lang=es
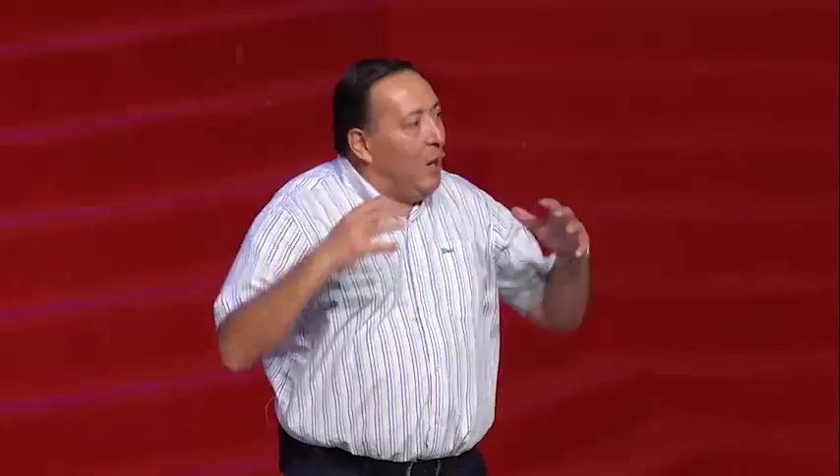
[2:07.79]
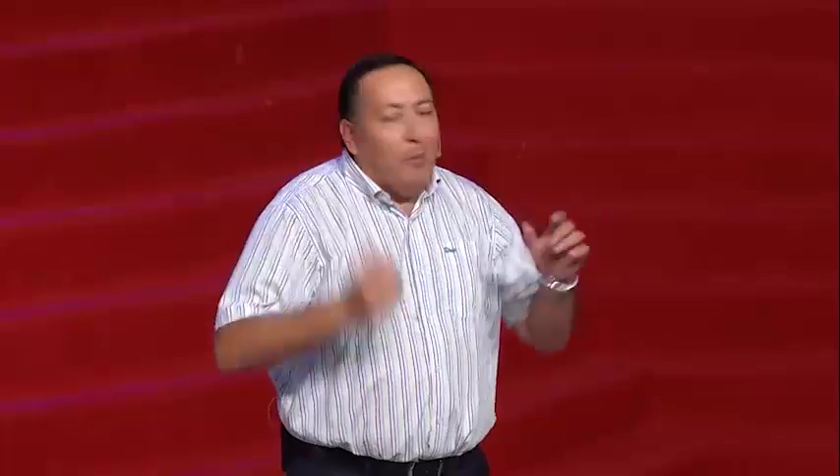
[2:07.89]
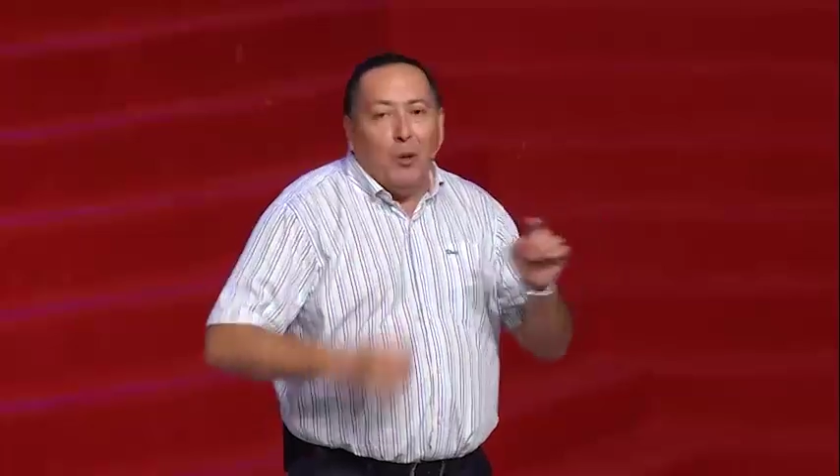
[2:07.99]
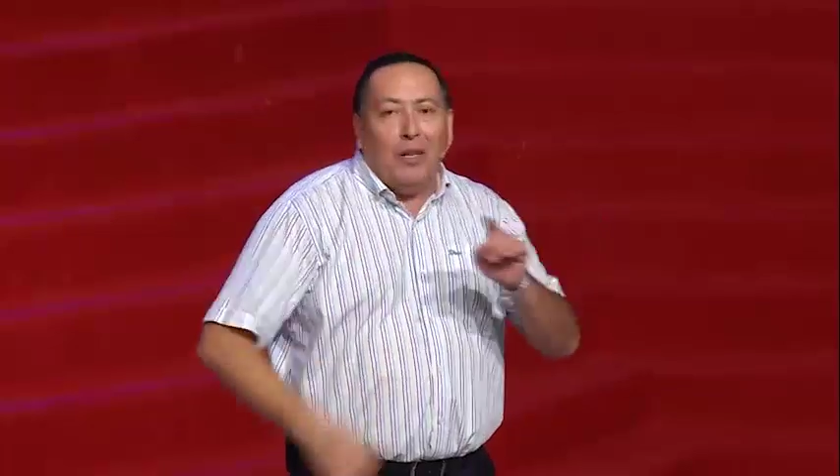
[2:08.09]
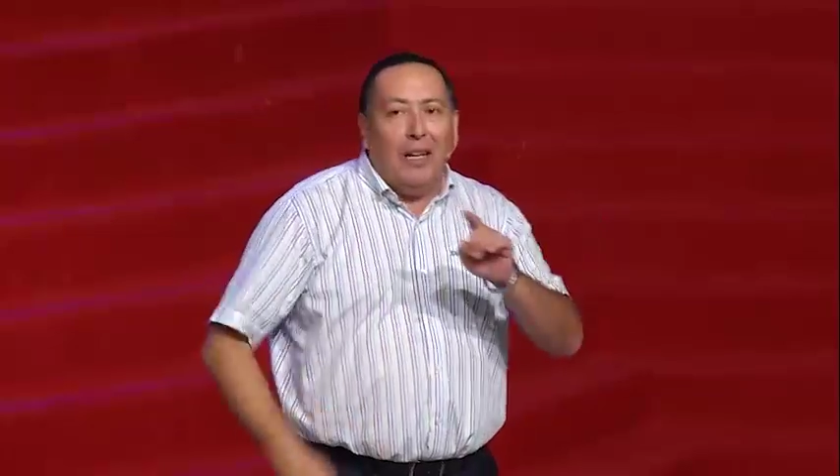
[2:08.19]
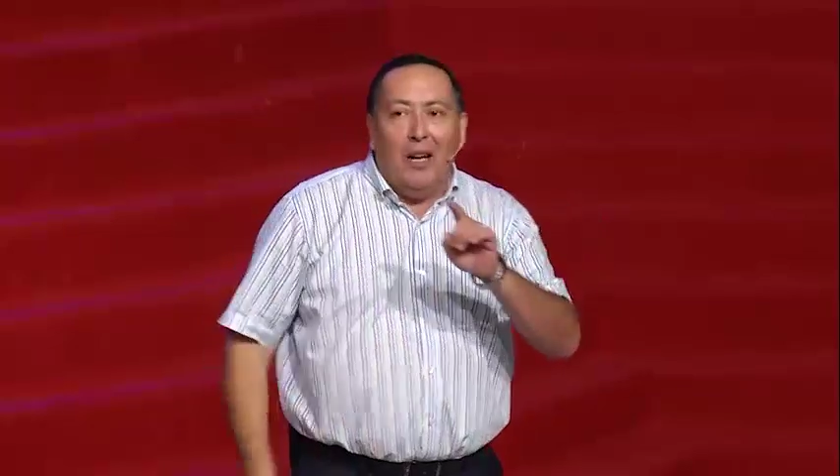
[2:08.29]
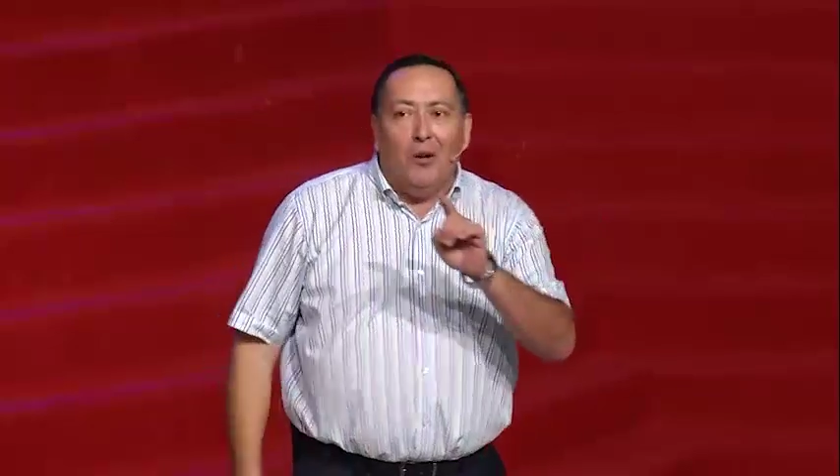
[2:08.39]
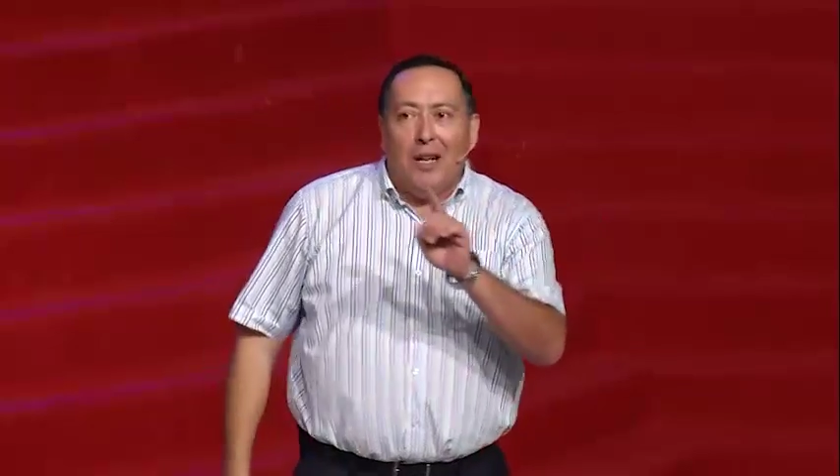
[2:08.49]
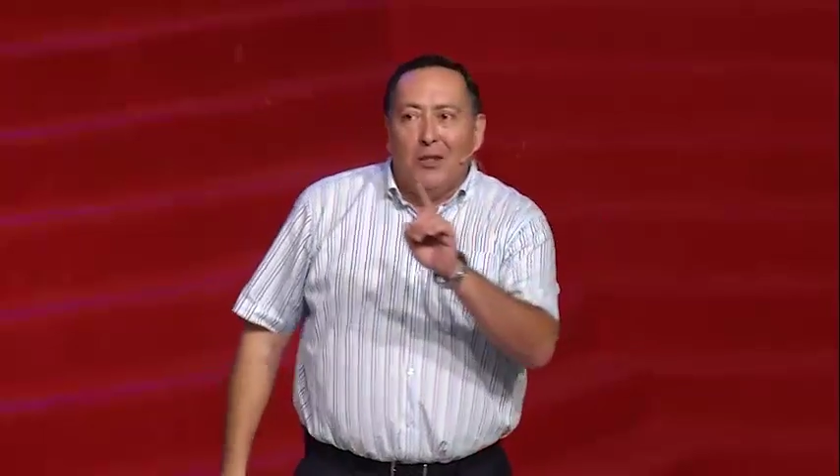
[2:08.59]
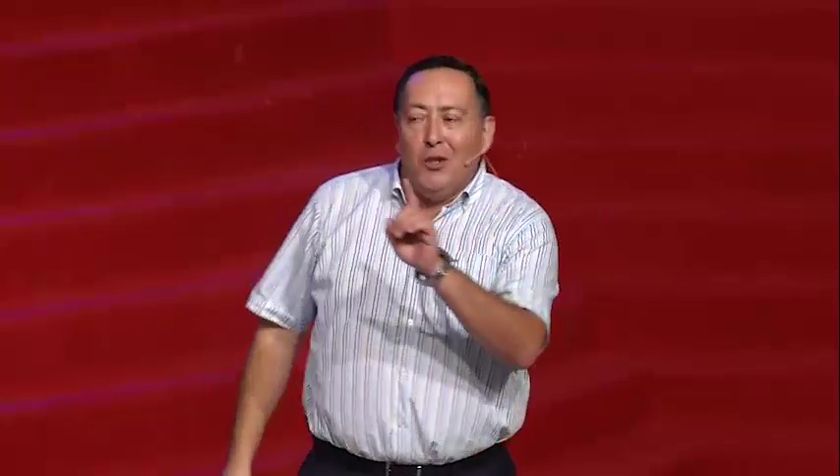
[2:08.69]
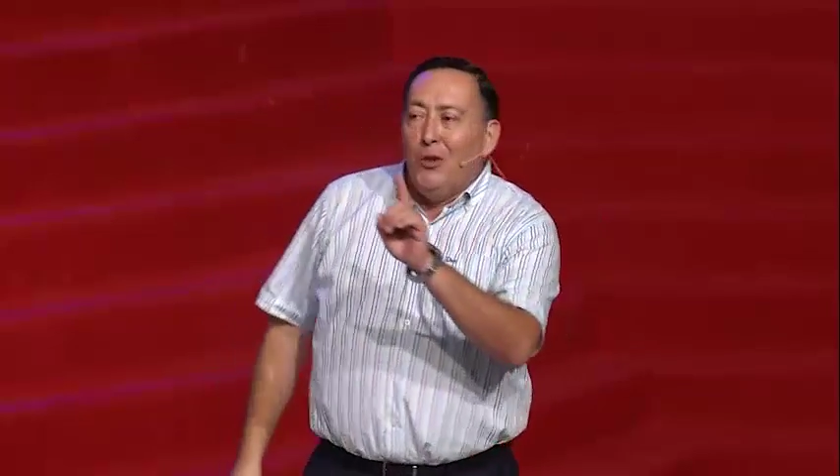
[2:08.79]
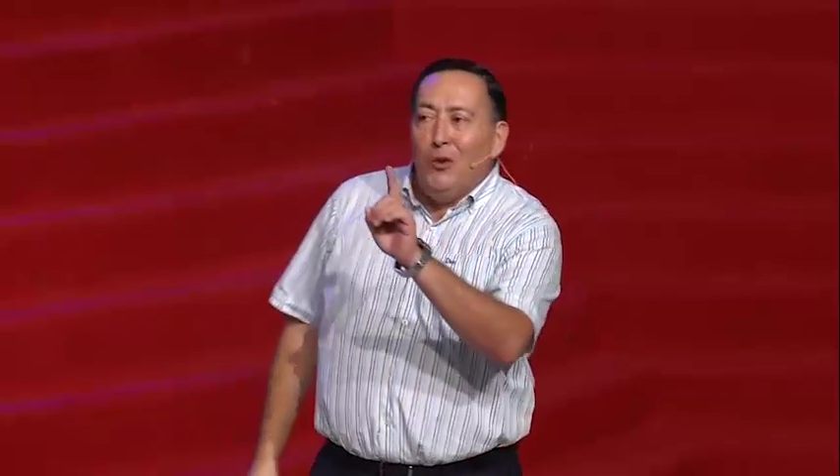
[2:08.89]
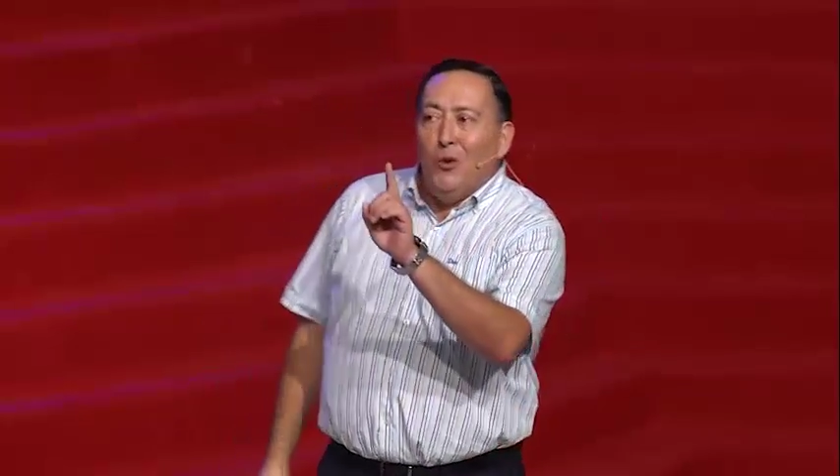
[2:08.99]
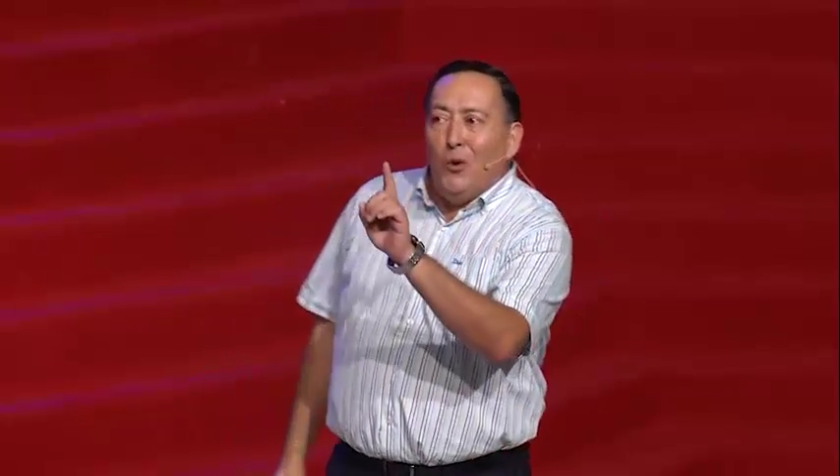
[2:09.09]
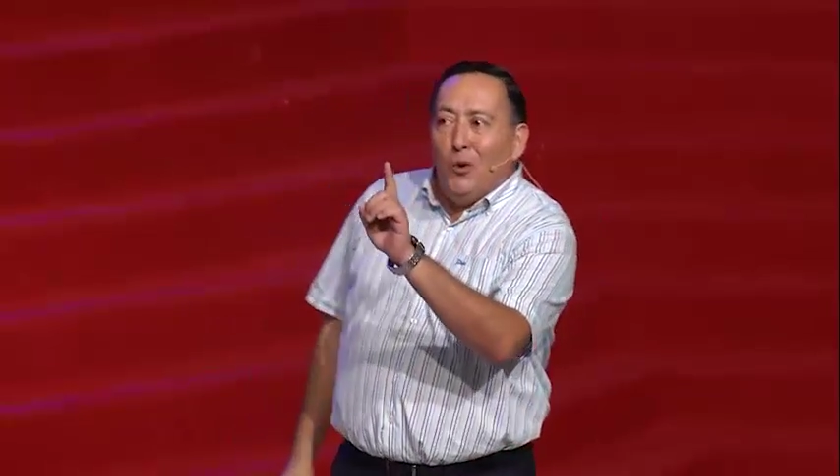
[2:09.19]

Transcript: Porque la oración de un